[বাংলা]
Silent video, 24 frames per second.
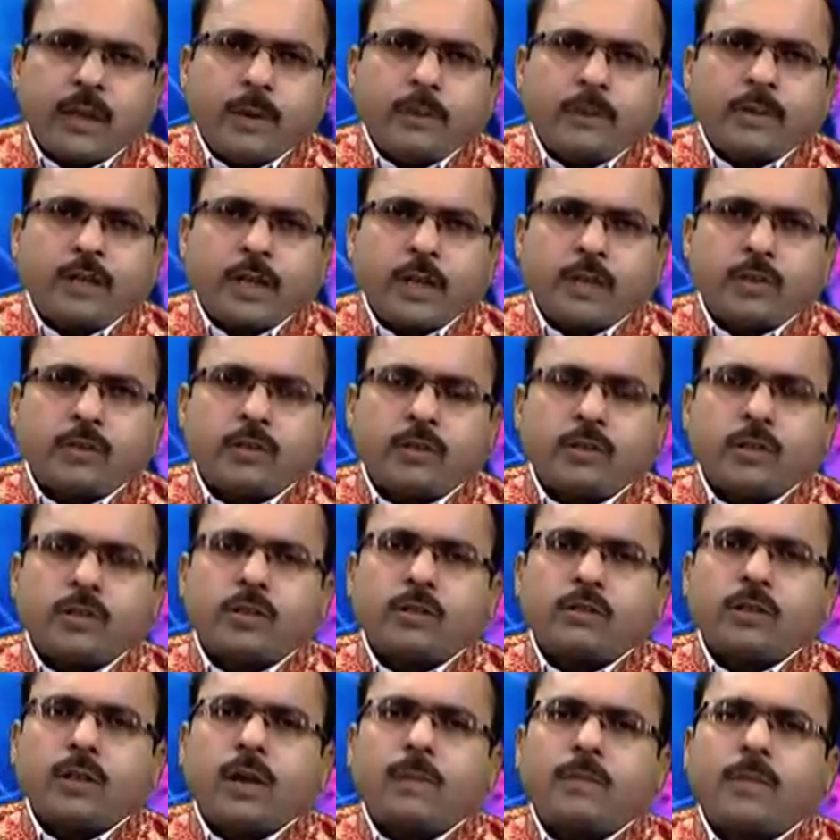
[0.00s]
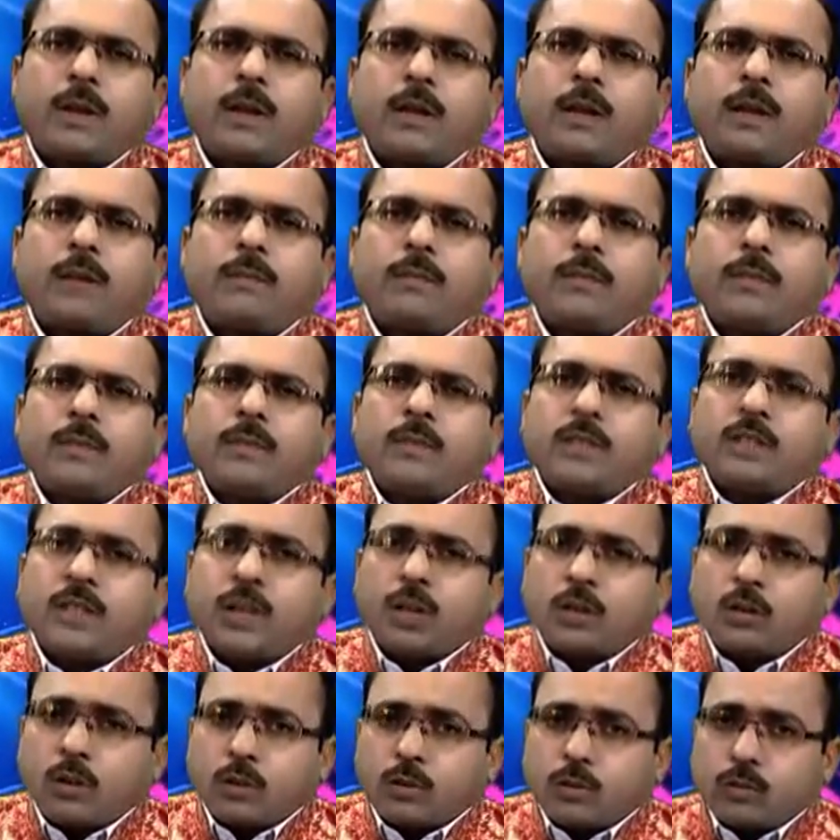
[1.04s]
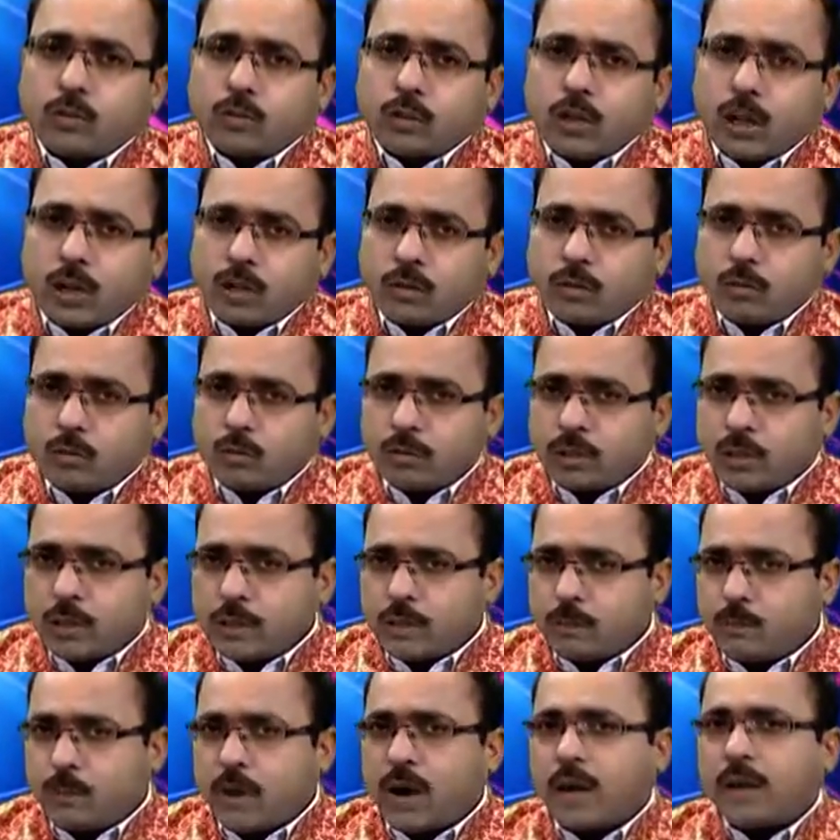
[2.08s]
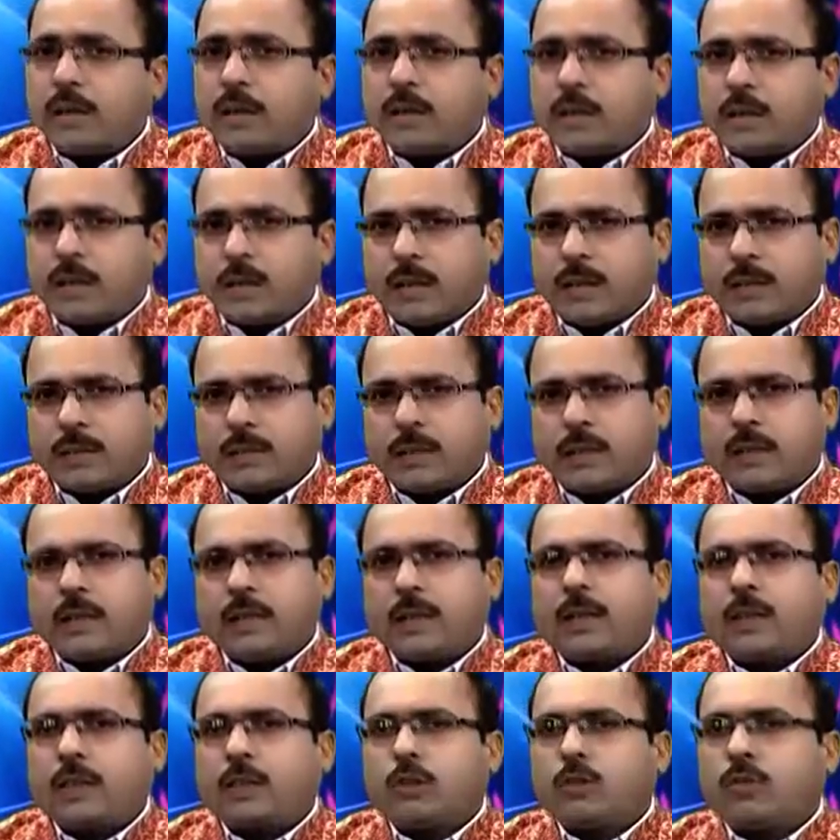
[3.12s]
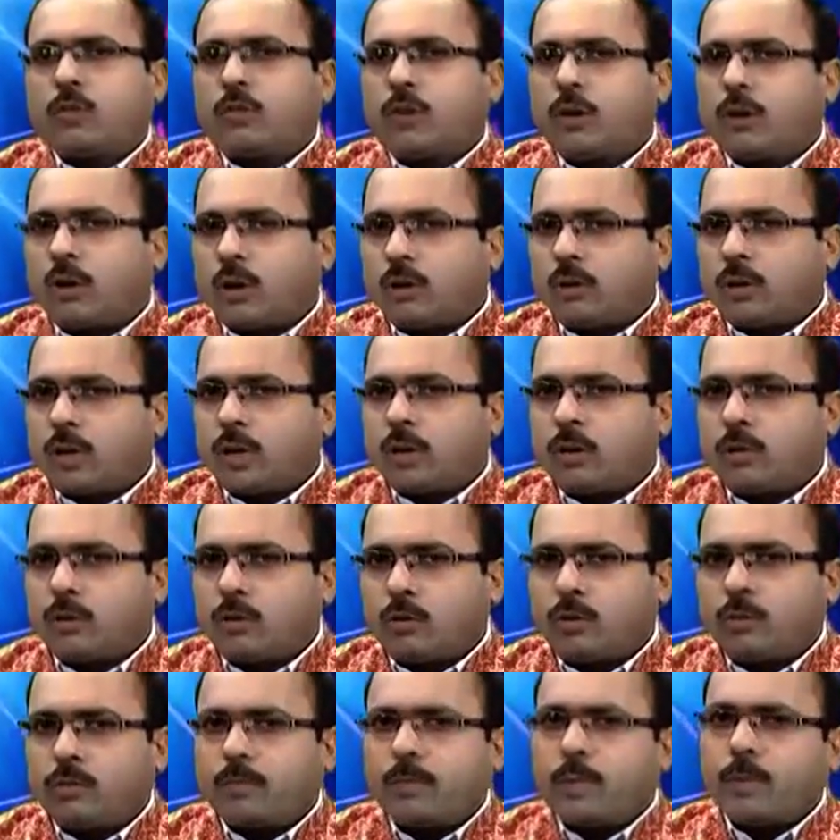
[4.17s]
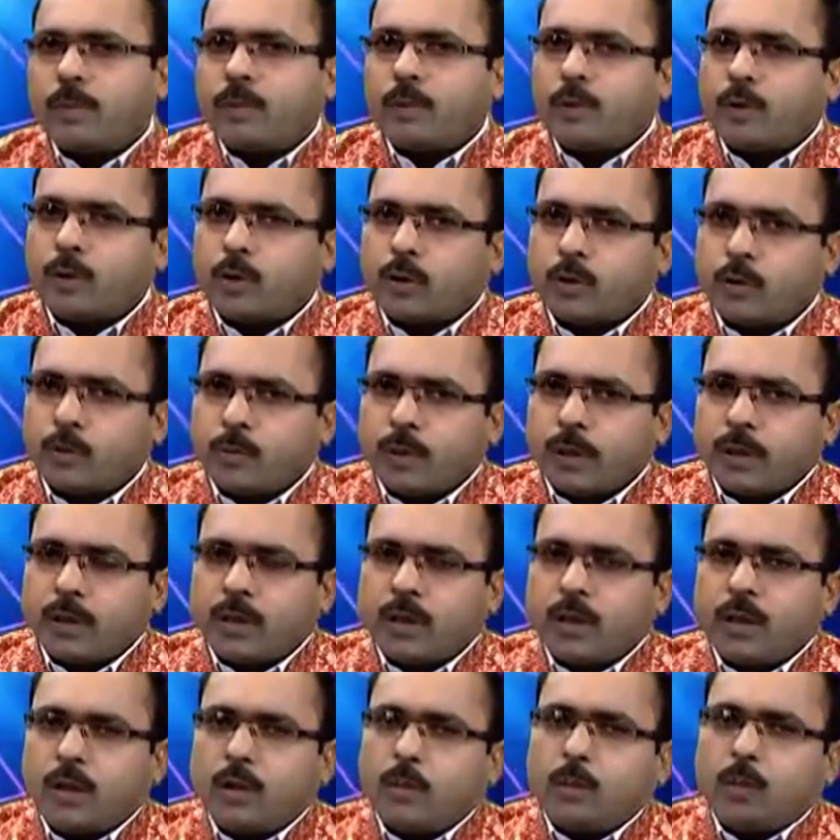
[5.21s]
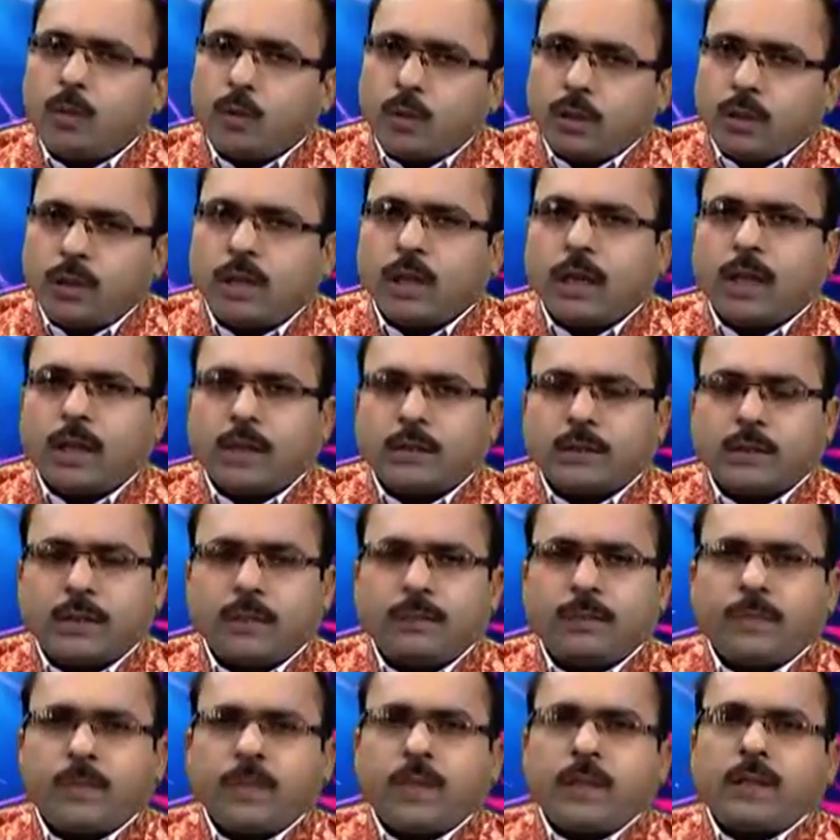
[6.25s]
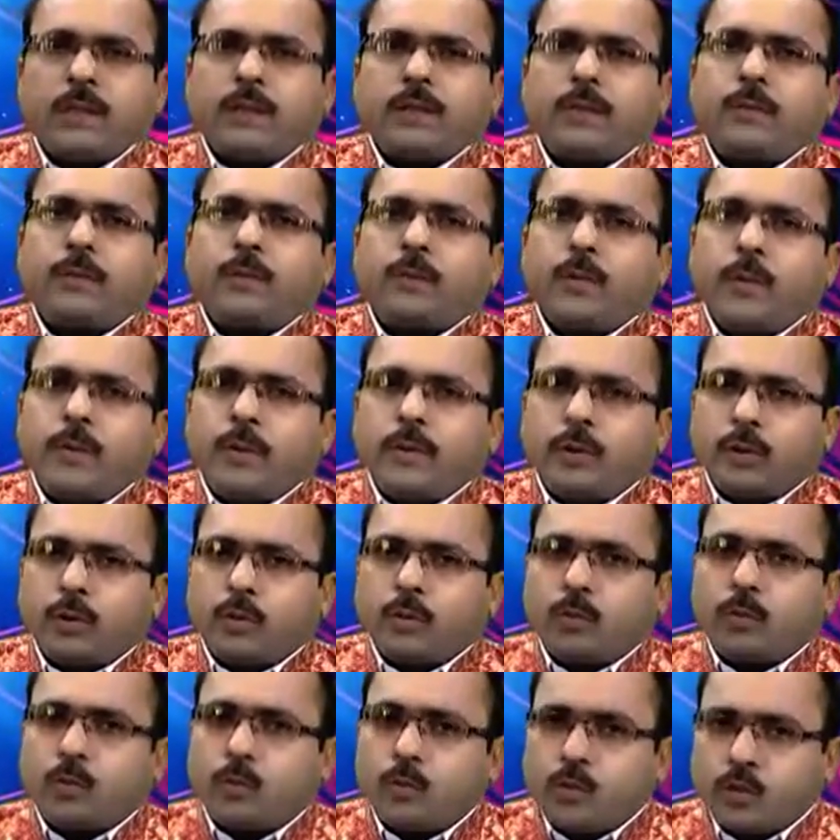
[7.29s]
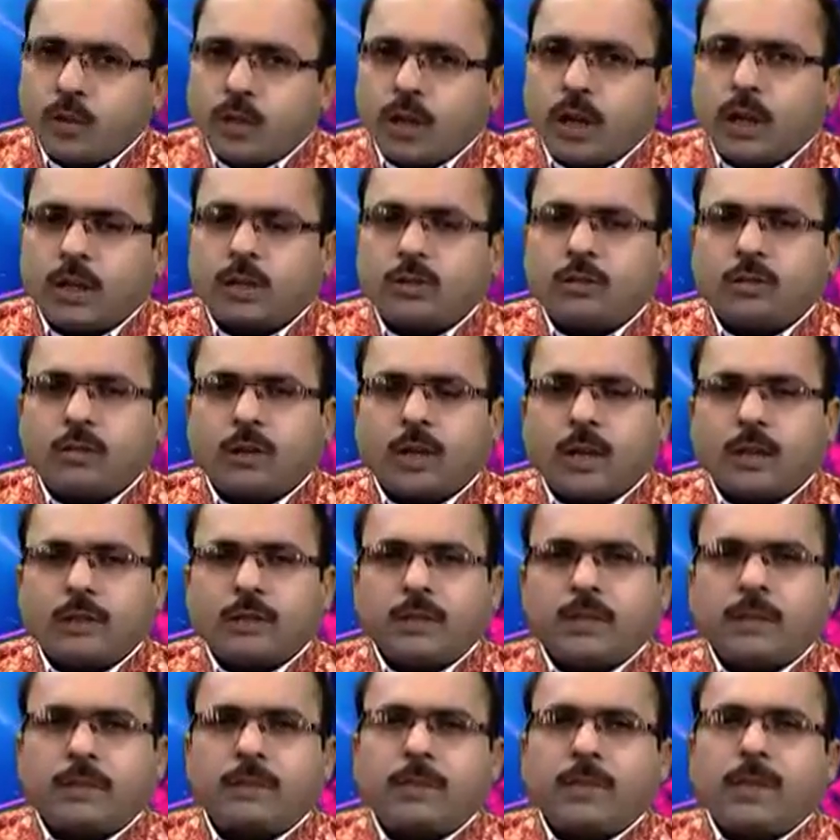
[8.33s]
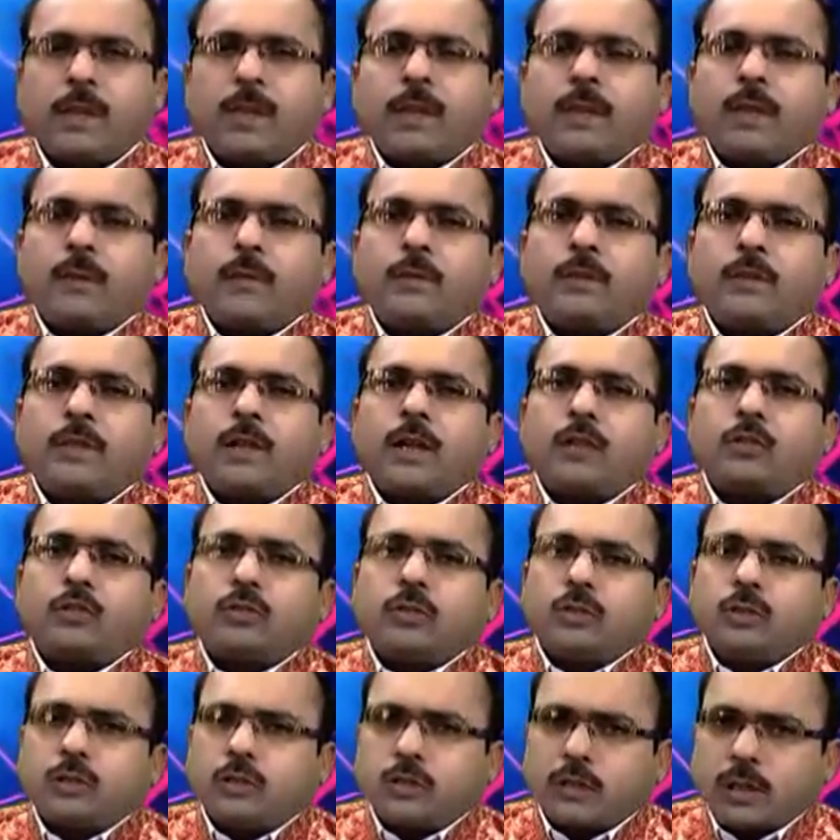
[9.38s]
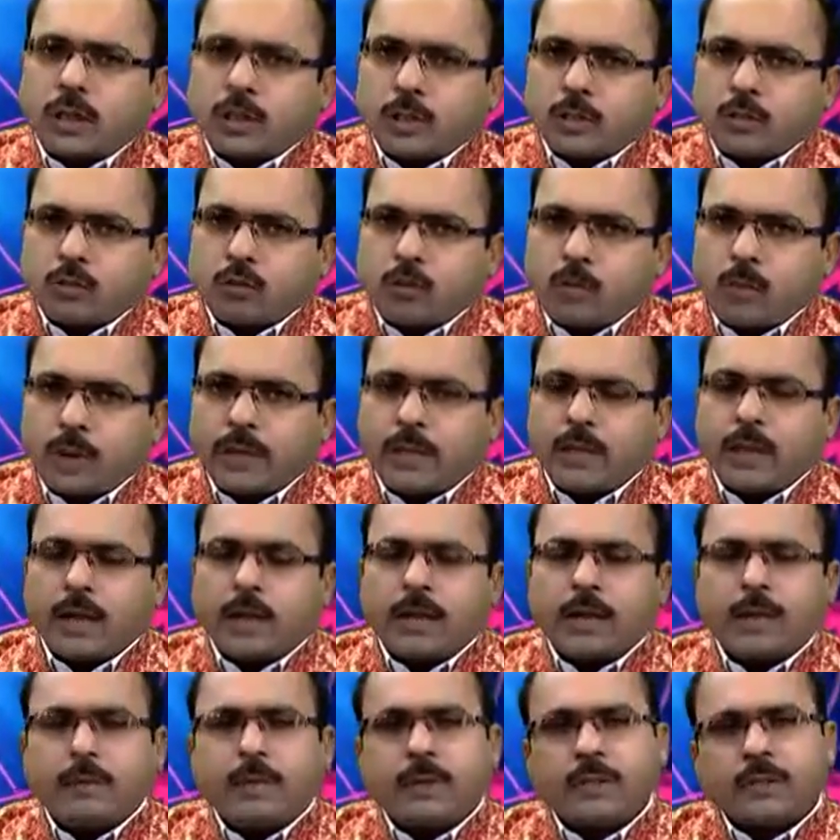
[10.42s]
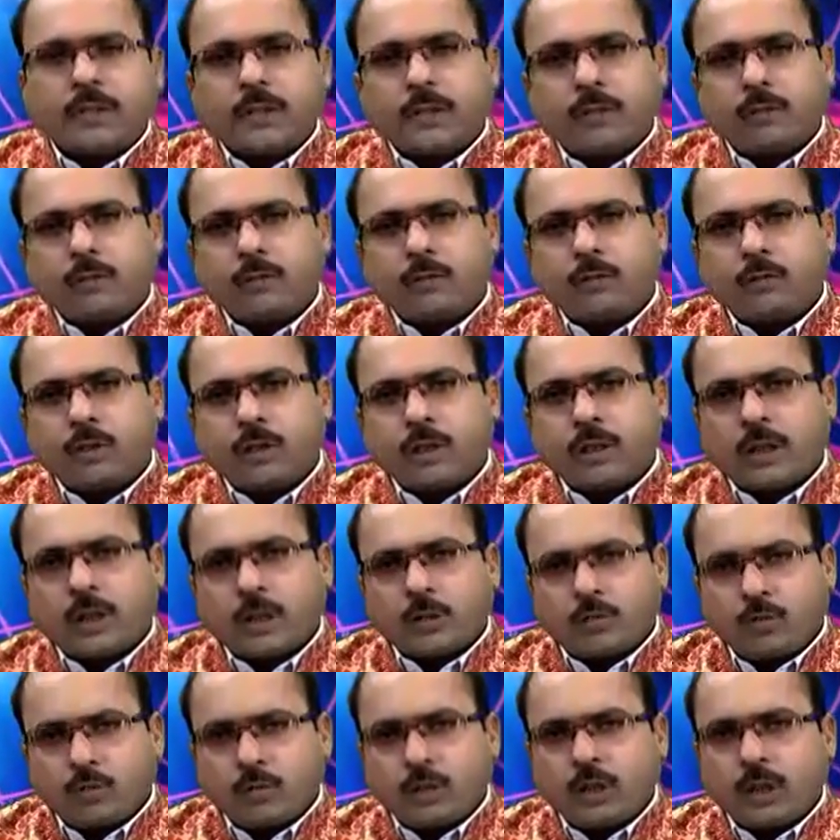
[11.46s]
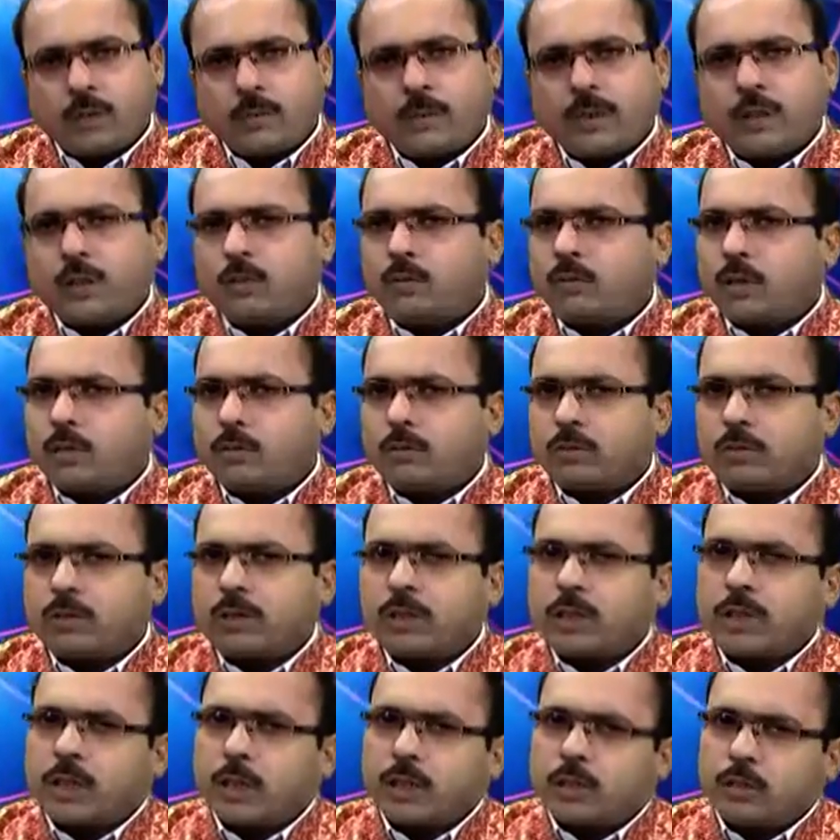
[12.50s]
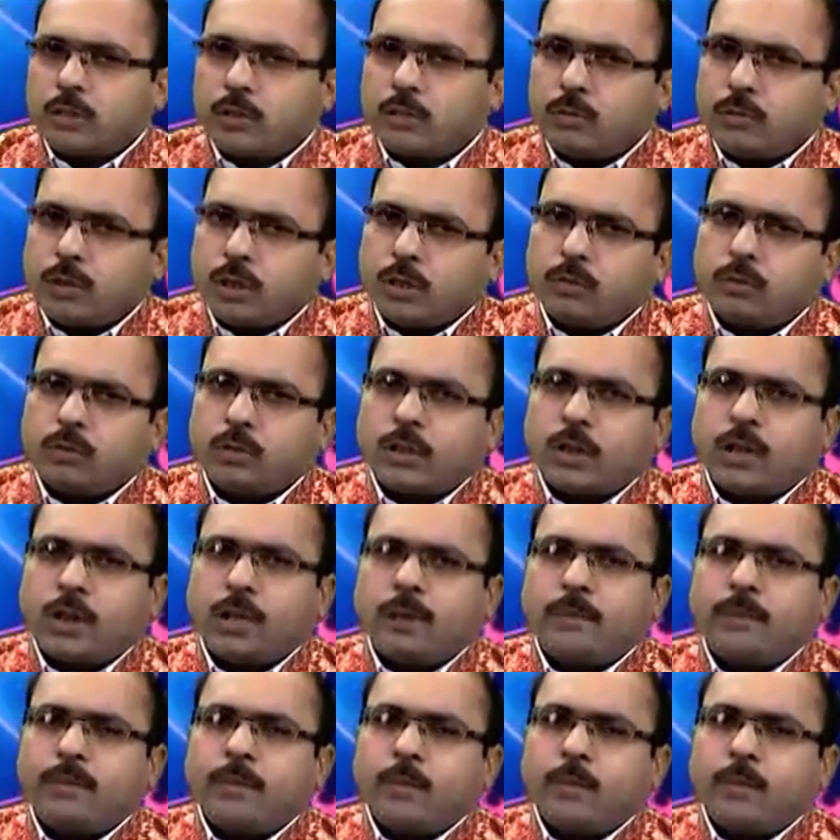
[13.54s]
এবং সেই সঙ্গে সঙ্গে আমরা যারা রত্ন ধারণ করতে পারে না তাদের ক্ষেত্রেও অন্যান্য বিভিন্ন রকমের পন্থা আছে বিভিন্ন রকম পূজা অর্চনা আছে এবং যারা যদি তাদের সময় থাকে বা সেগুলো যদি তারা করতে পারে নো ডাউট সেক্ষেত্রেও কিন্তু তারা